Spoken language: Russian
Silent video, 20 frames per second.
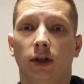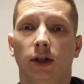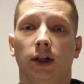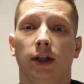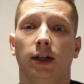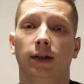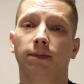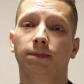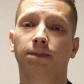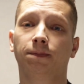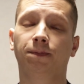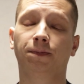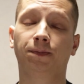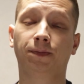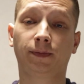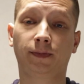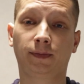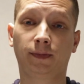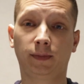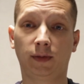эм,
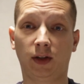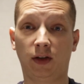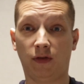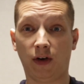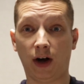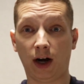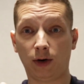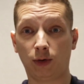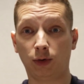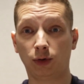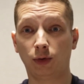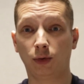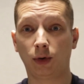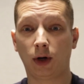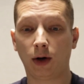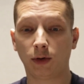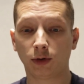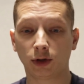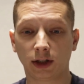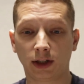2 года, у
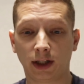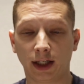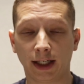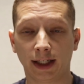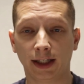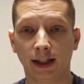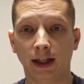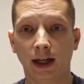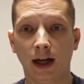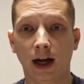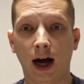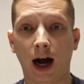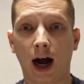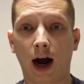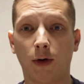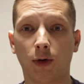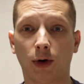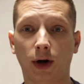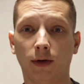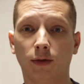кого-то 3,
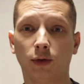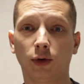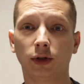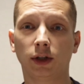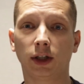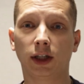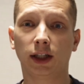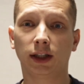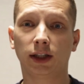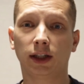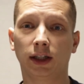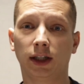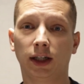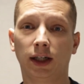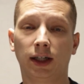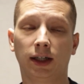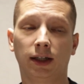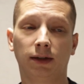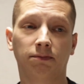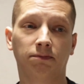а у кого-то
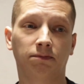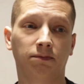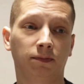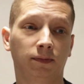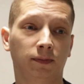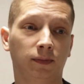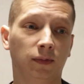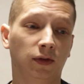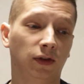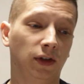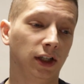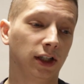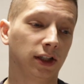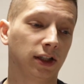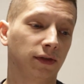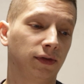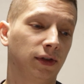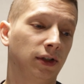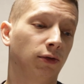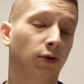это
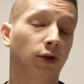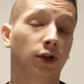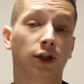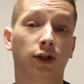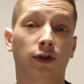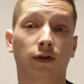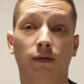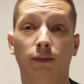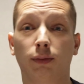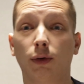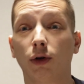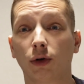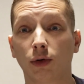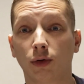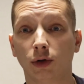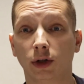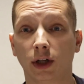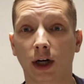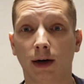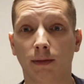выльется всего лишь в
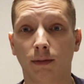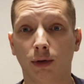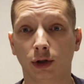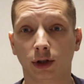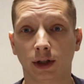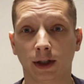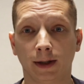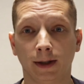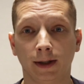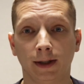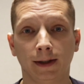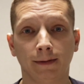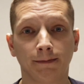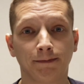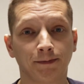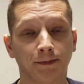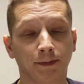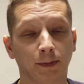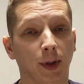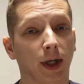полгода работы.
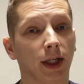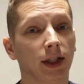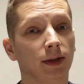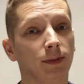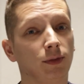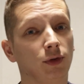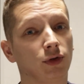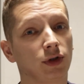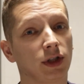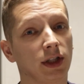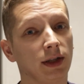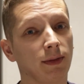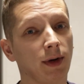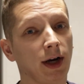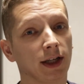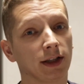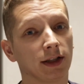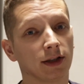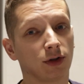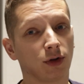Поэтому
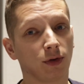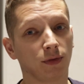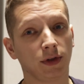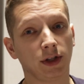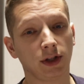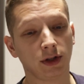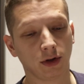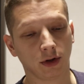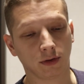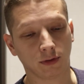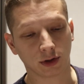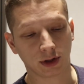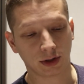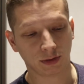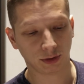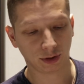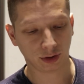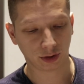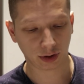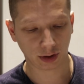снимайте 100 видео вот
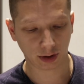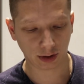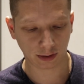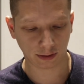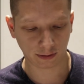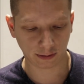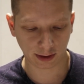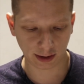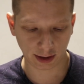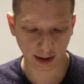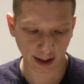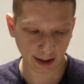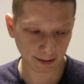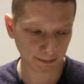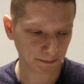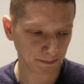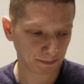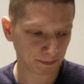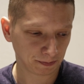сегодняшнего дня,